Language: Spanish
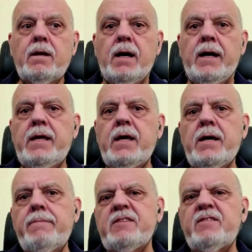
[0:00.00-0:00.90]
Ahí
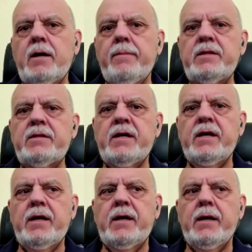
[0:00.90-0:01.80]
hay
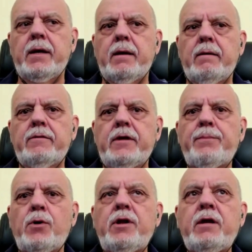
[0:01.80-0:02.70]
básicamente
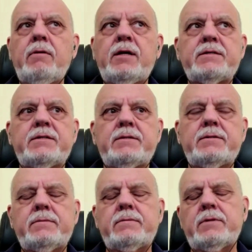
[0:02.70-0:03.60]

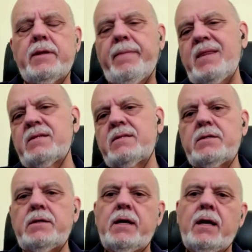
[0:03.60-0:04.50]
disponibles depende
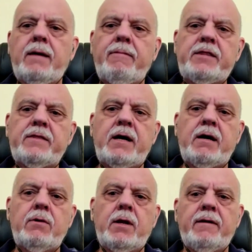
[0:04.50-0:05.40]
si es la
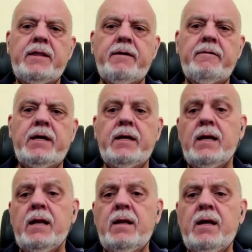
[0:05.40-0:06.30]
banda A o la banda B,
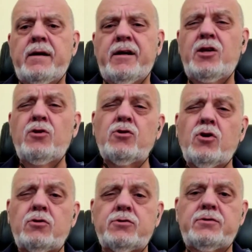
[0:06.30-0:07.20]
en la región
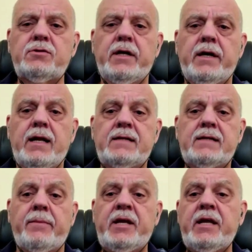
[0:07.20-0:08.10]
2 de
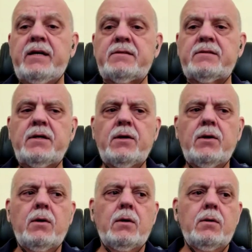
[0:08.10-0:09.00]
las Américas,
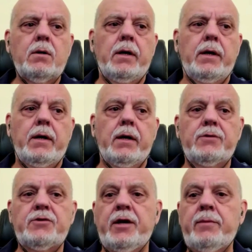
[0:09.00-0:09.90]

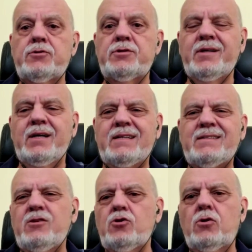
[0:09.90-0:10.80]
eh, tenemos en
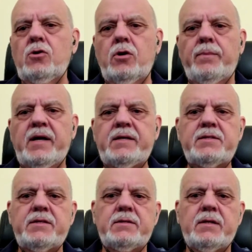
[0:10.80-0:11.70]
casi todos los
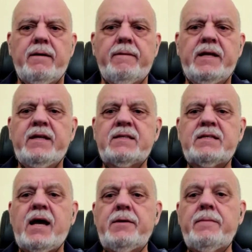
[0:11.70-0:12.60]
países las
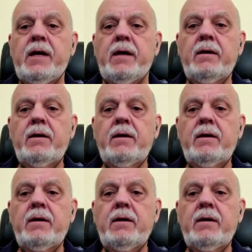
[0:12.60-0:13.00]
bandas A y B,